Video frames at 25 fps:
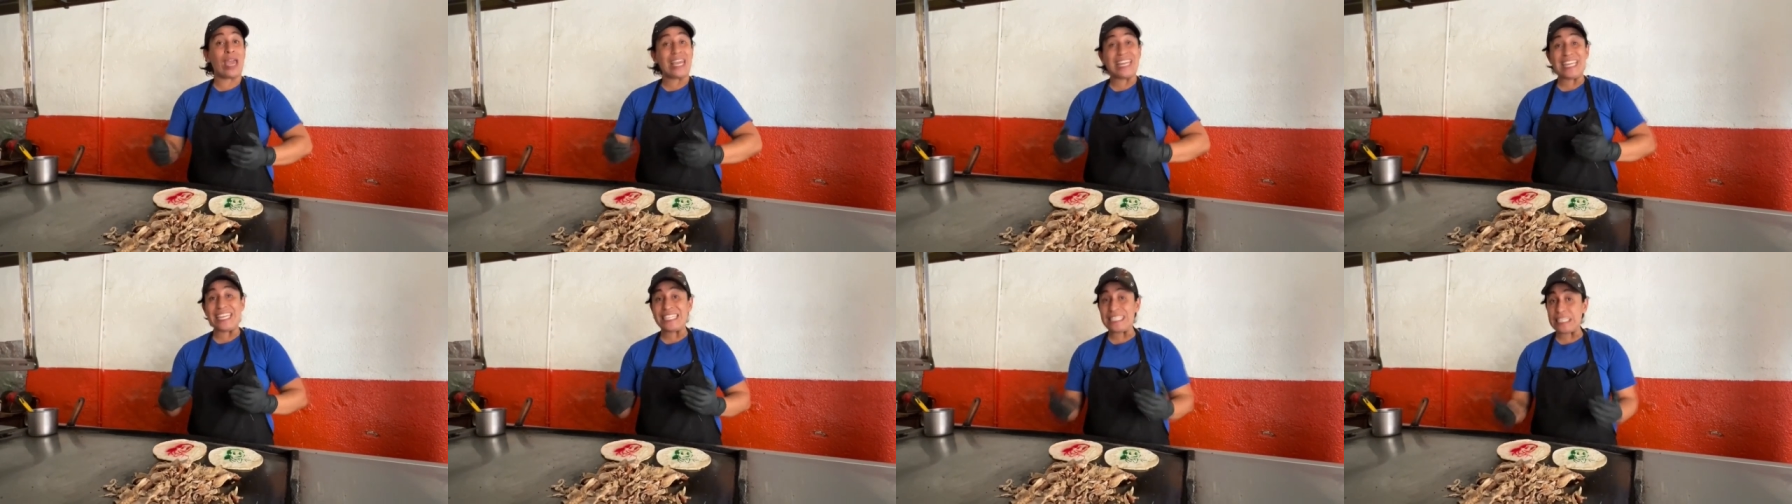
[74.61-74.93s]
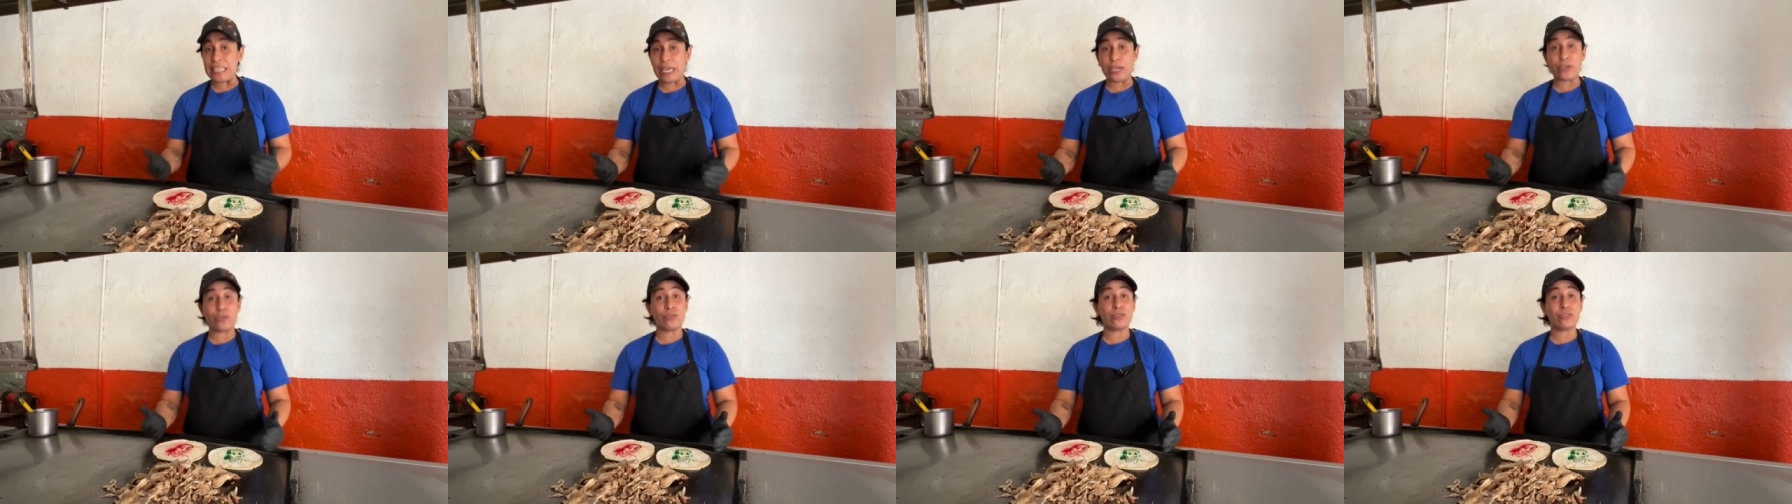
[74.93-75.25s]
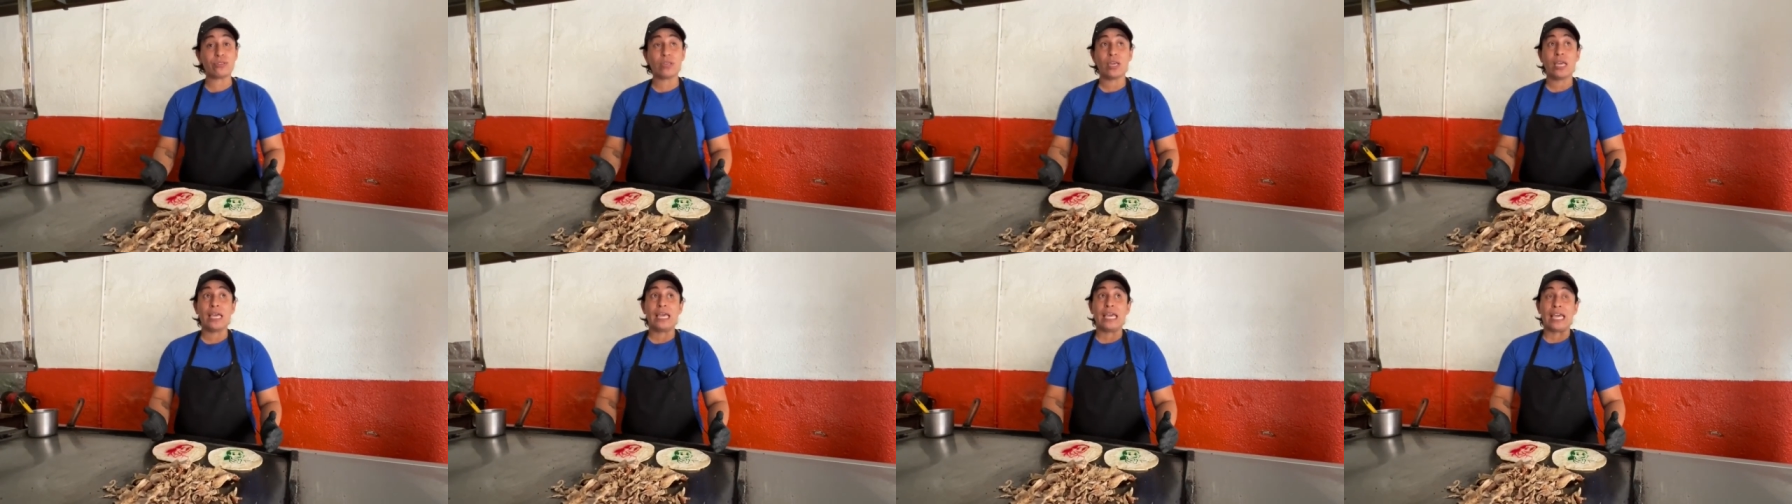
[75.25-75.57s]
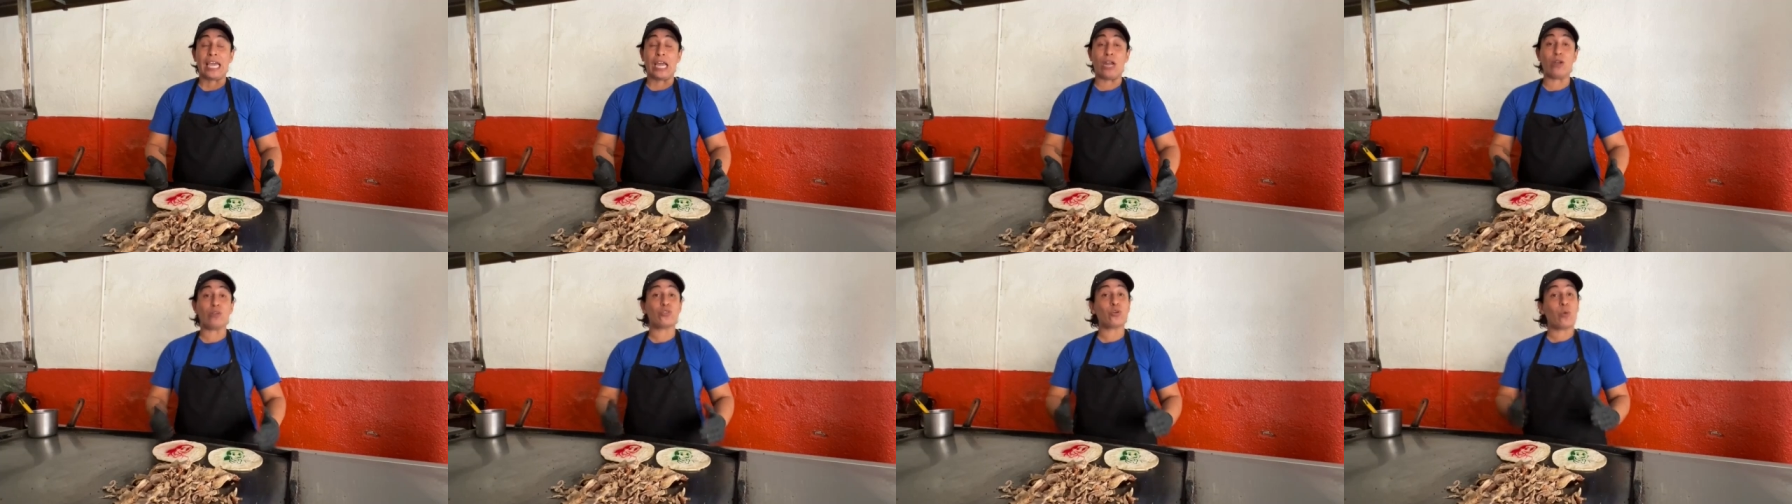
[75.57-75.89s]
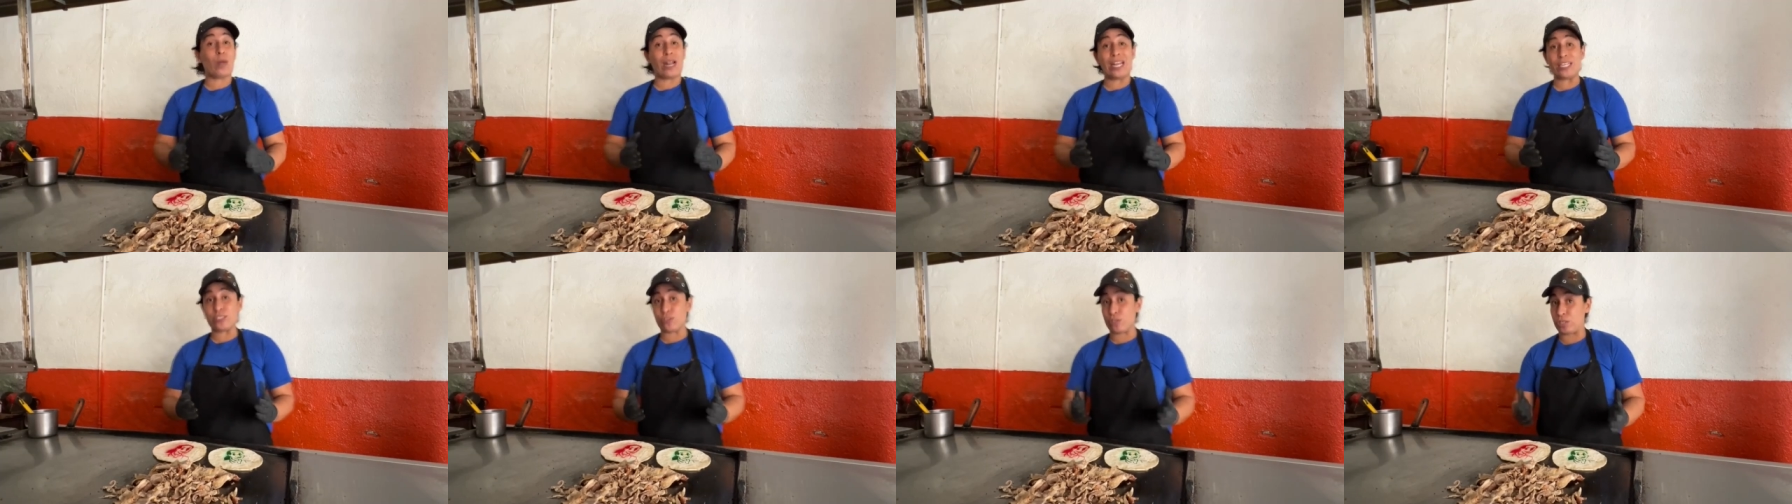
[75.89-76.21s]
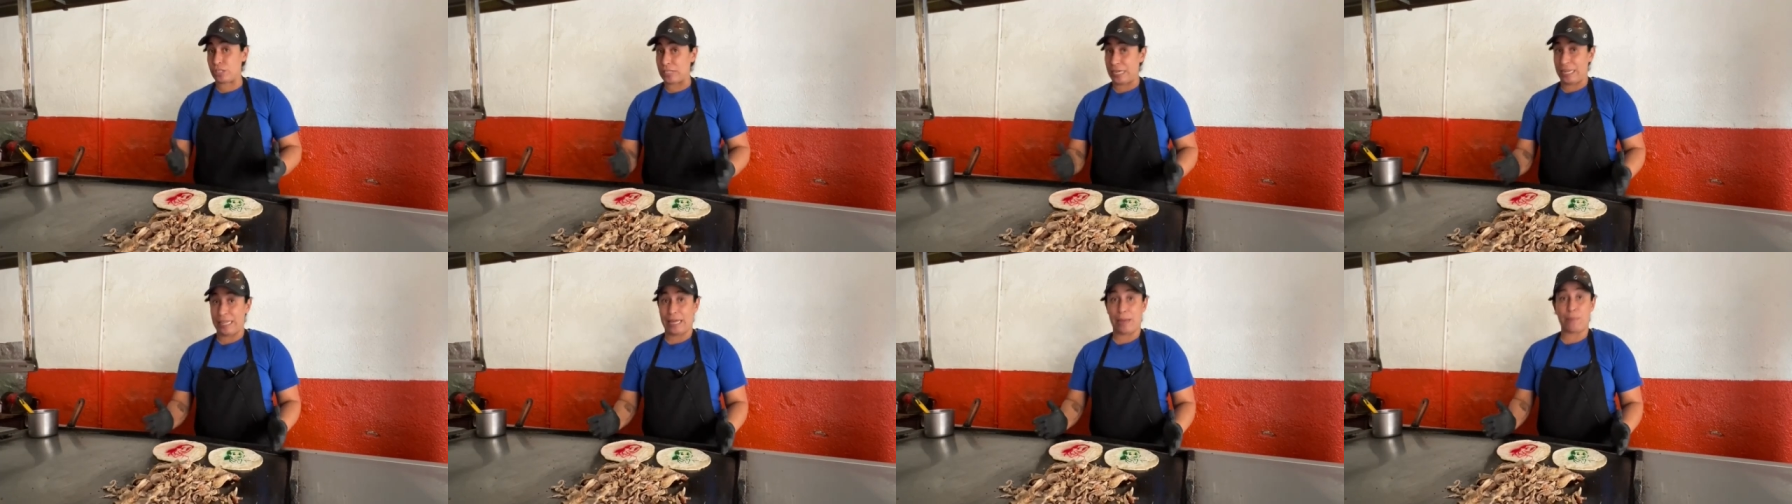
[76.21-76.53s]
Hay diseños en los cuales
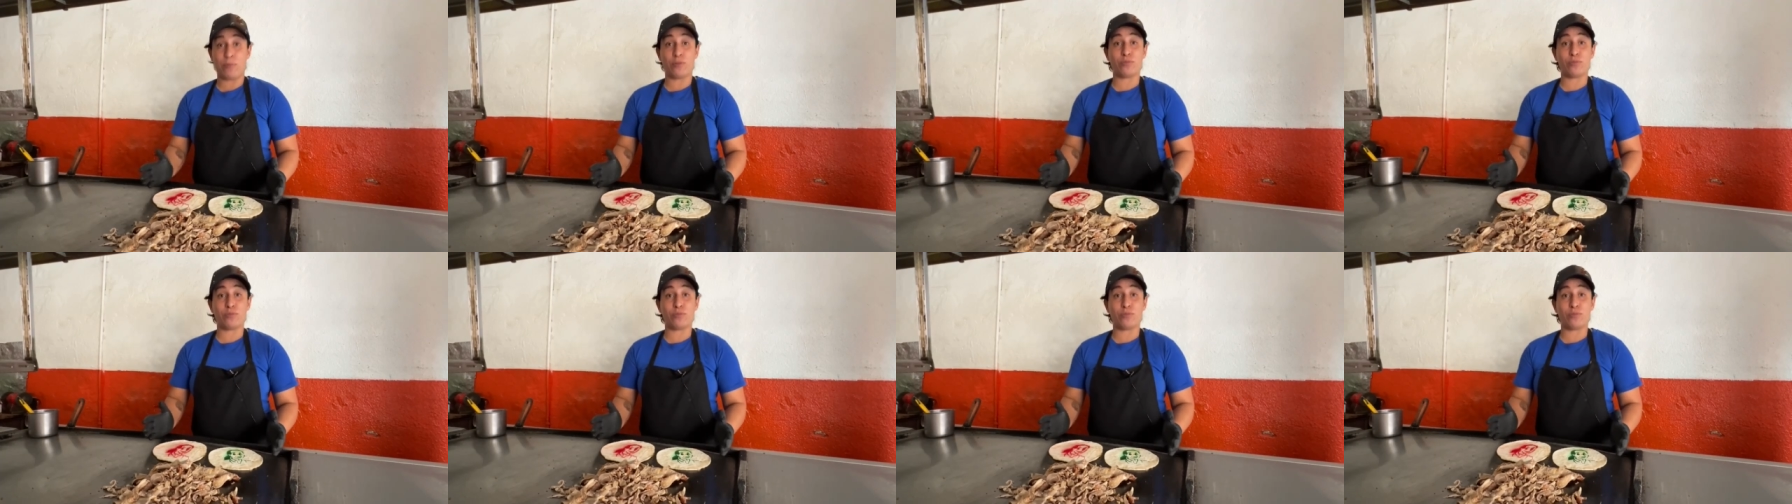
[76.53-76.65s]
nos tardamos